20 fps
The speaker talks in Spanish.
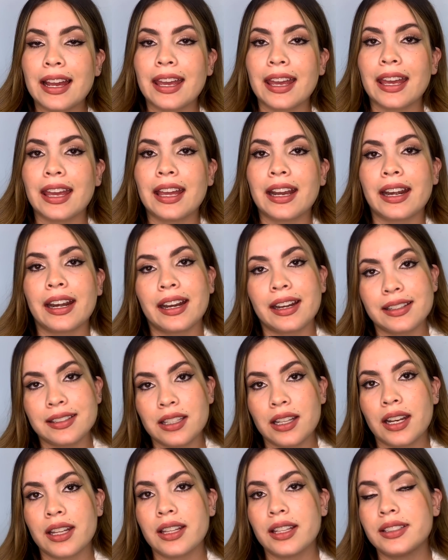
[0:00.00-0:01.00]
que
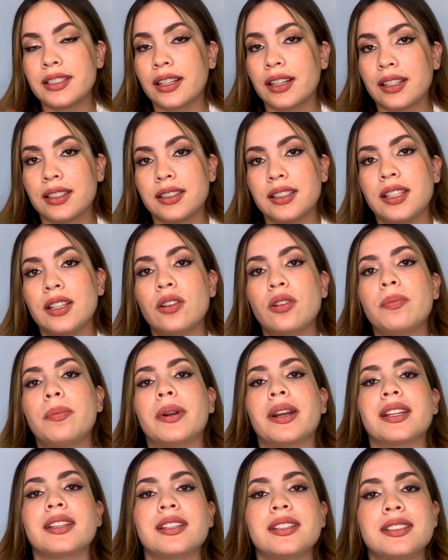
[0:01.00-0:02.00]
regresara de ese retiro
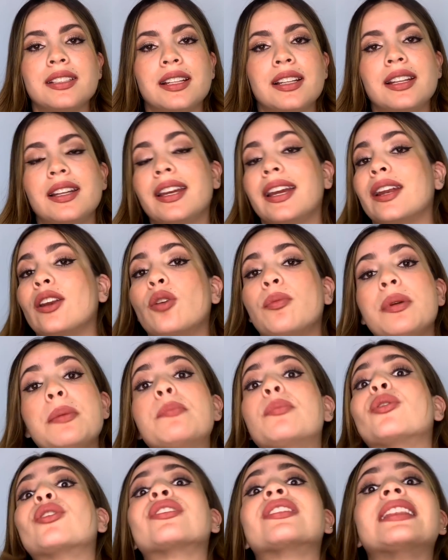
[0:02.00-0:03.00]
para decirle que no me
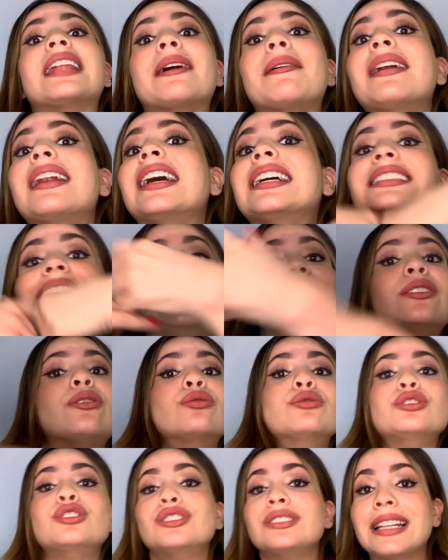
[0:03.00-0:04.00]
importaban las
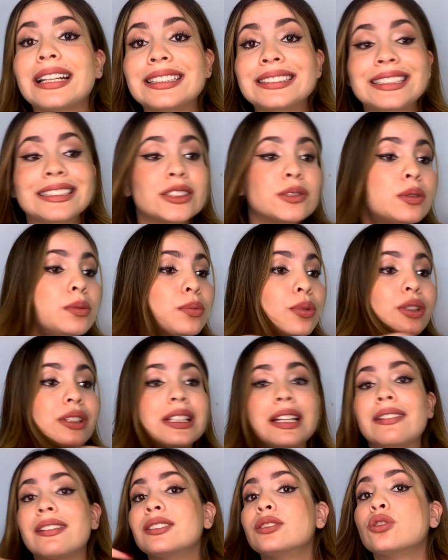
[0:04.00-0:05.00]
circunstancias, no me
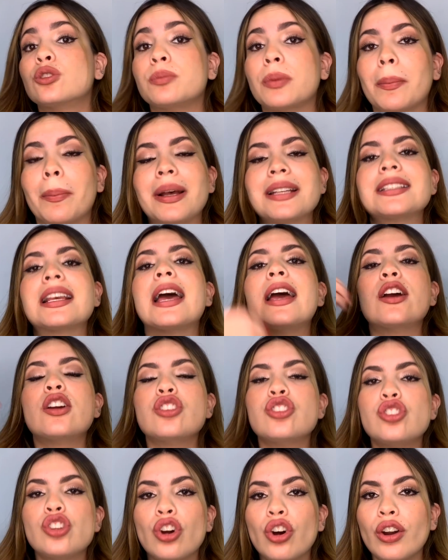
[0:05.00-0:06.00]
importaban sus papás,
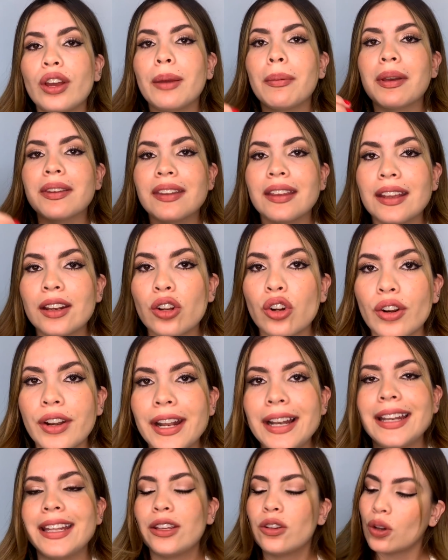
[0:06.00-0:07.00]
yo iba a seguir con
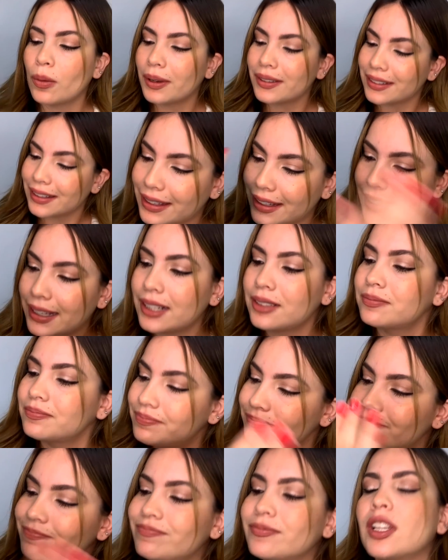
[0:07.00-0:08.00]
él y yo iba a seguir
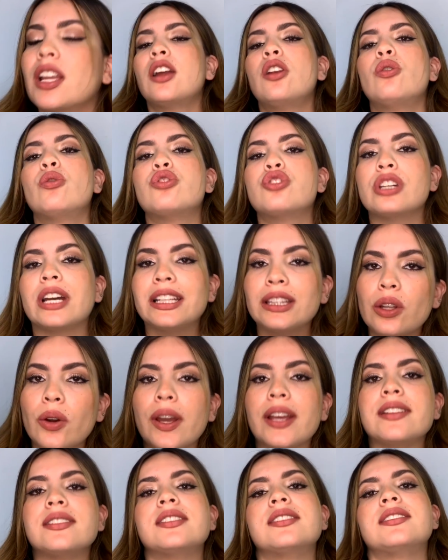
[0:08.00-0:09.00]
luchando
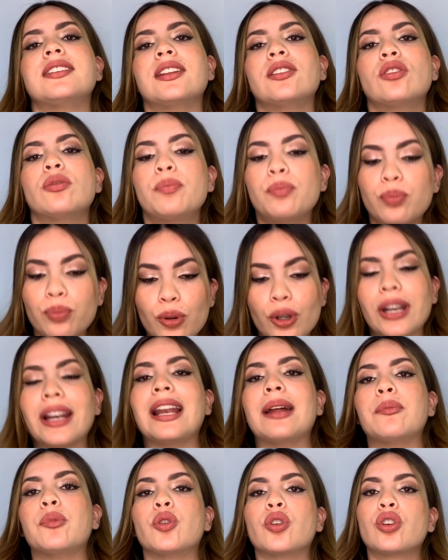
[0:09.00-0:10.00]
e insistiendo por el
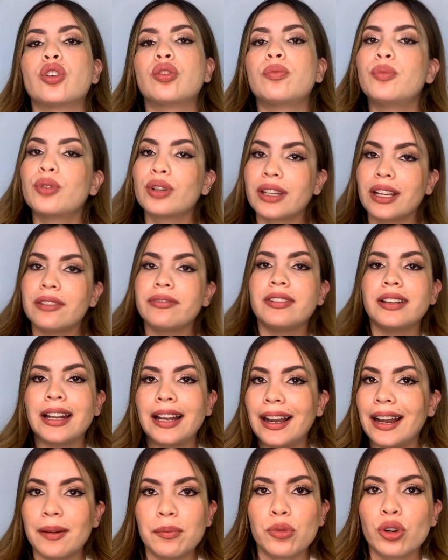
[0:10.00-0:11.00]
amor, porque al
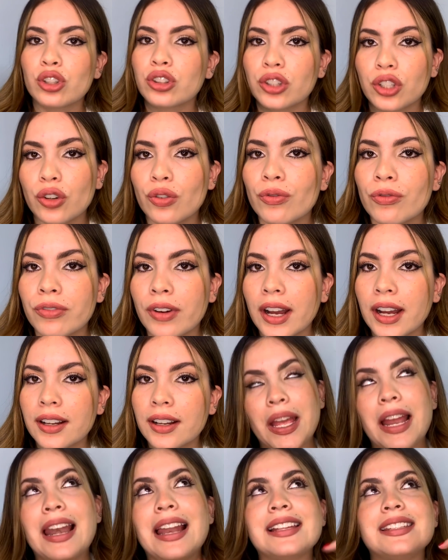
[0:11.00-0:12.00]
final el amor triunfa.
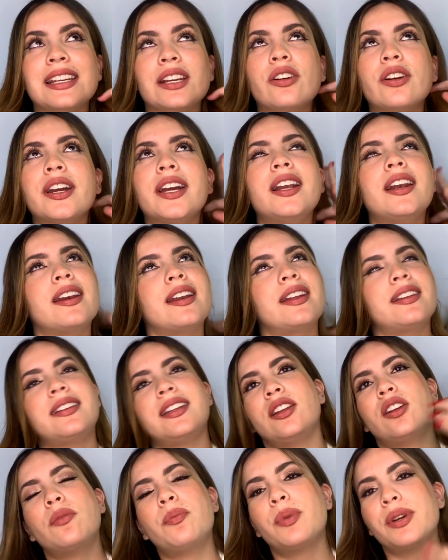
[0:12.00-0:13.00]
Les digo que el
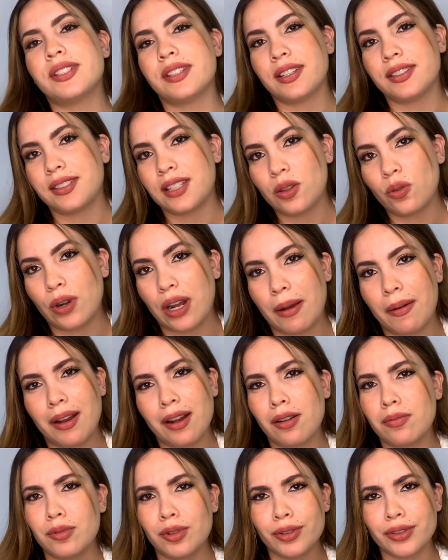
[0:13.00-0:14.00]
retiro, pues este duraba
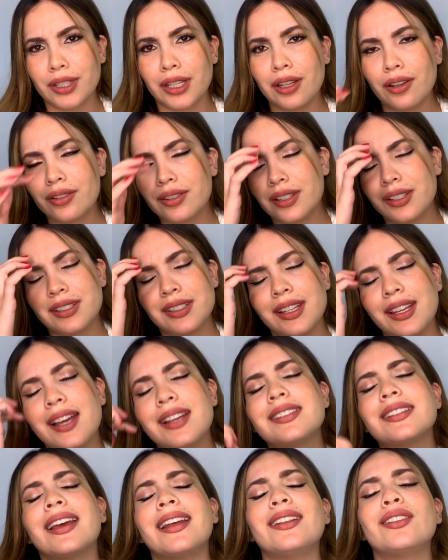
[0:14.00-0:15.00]
como 5 o 6
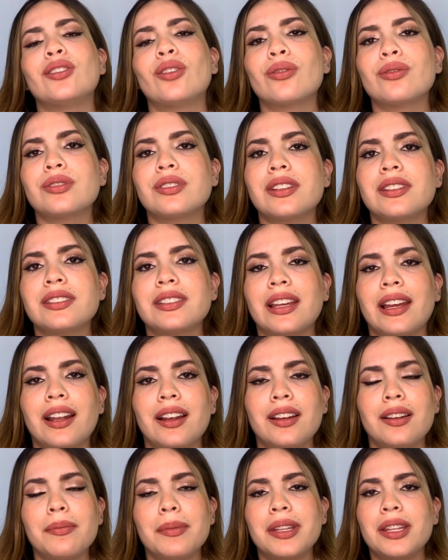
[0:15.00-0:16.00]
días, entonces
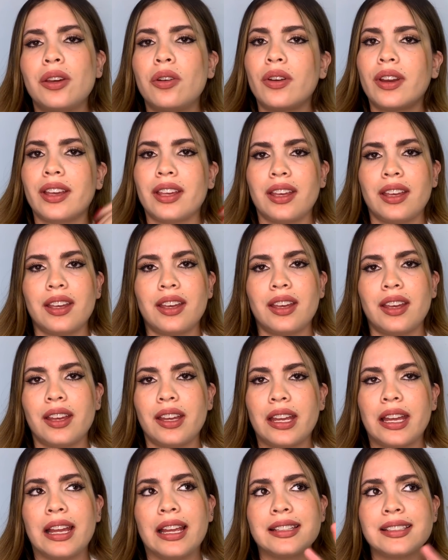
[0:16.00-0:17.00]
él me dijo
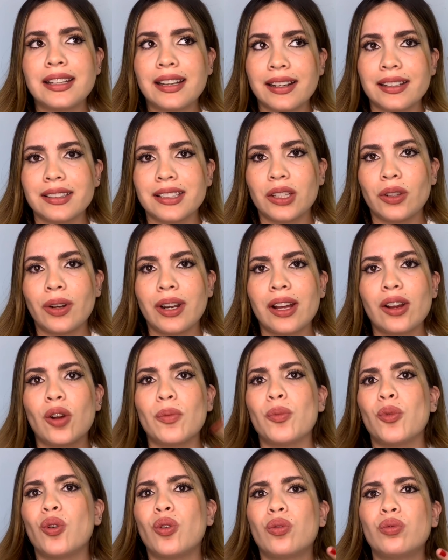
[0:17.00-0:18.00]
que ese retiro era
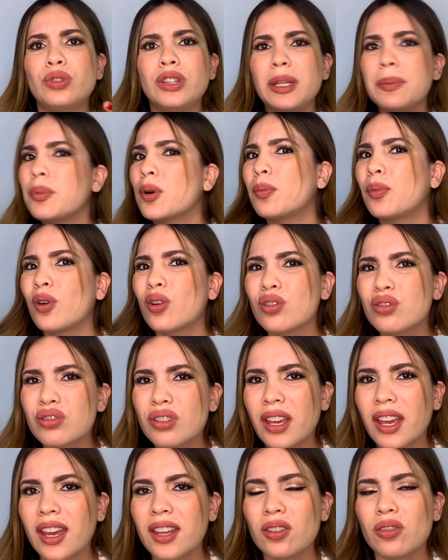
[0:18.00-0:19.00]
como un tipo
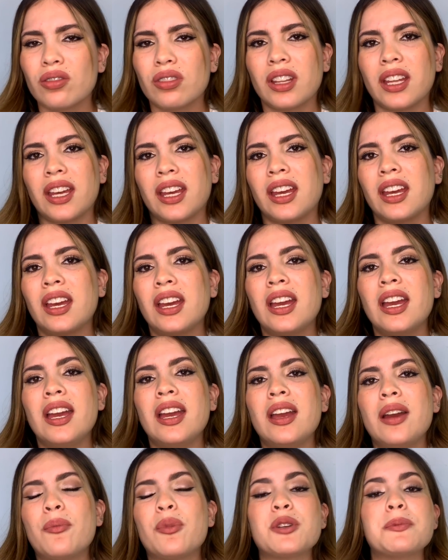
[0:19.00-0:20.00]
bosque donde,
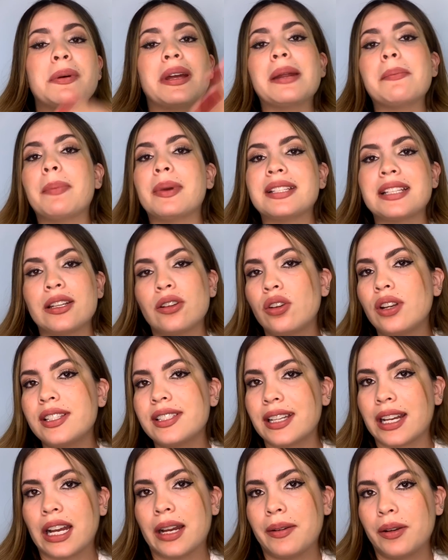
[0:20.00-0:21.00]
pues para empezar no les
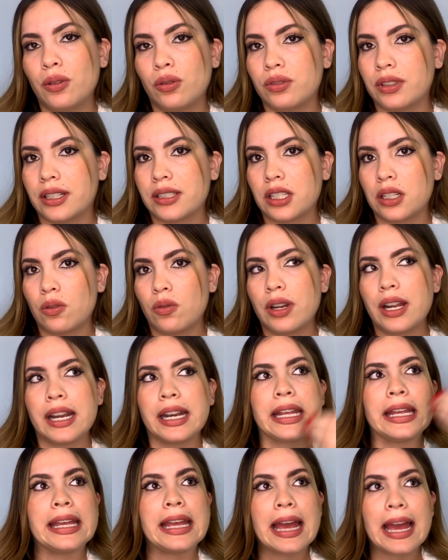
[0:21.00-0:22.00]
dejaban usar
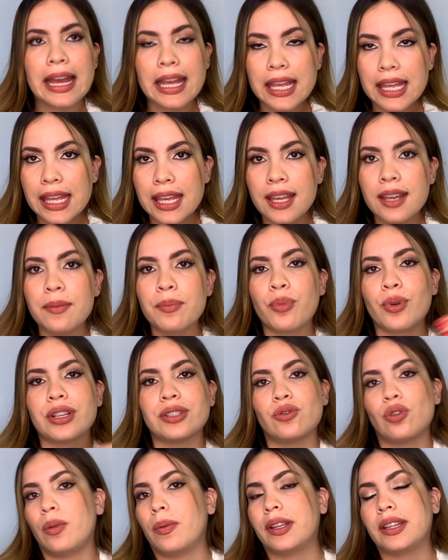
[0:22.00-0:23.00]
celular y ahí pues
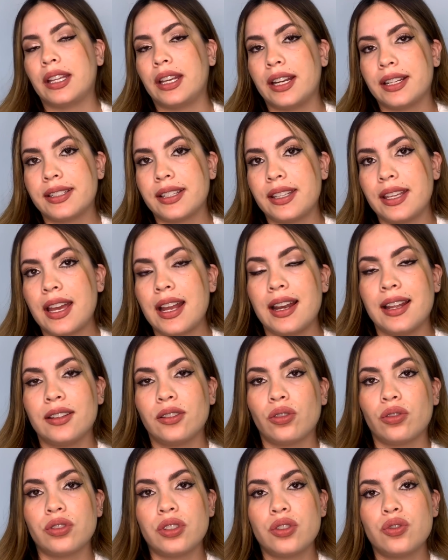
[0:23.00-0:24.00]
no iba a tener señal,
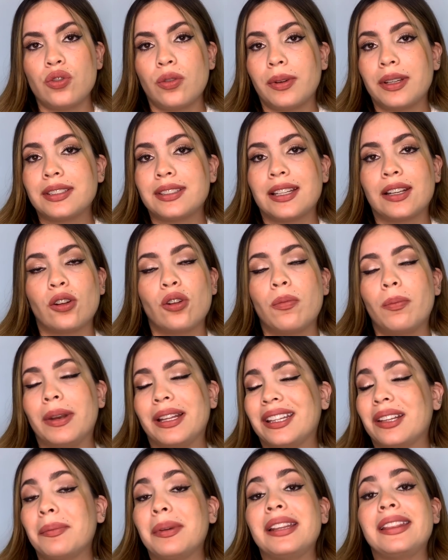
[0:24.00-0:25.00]
entonces yo iba a estar
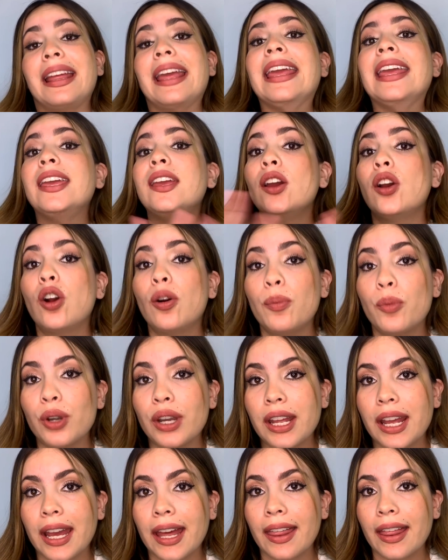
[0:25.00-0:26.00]
completamente
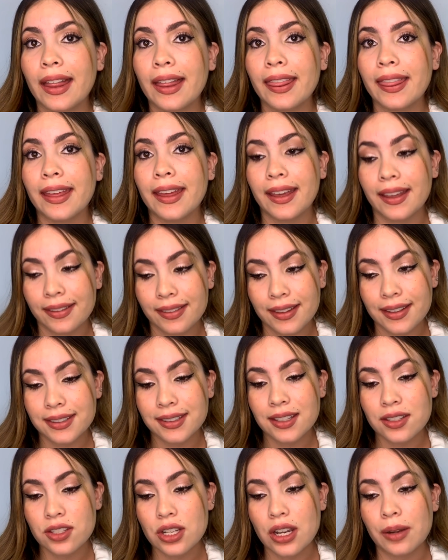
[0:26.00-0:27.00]
incomunicada de,
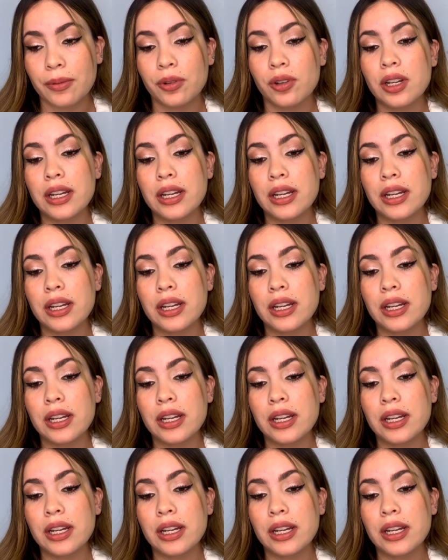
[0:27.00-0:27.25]
este chavo